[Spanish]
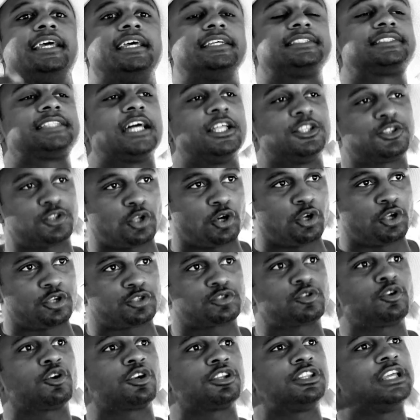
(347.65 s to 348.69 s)
están
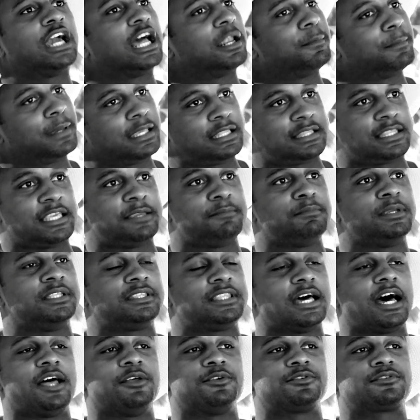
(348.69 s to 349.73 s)
todos cordialmente
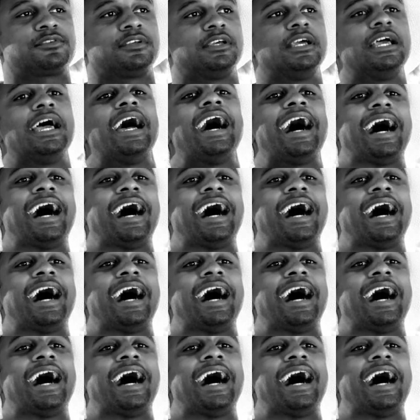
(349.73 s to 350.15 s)
invitados,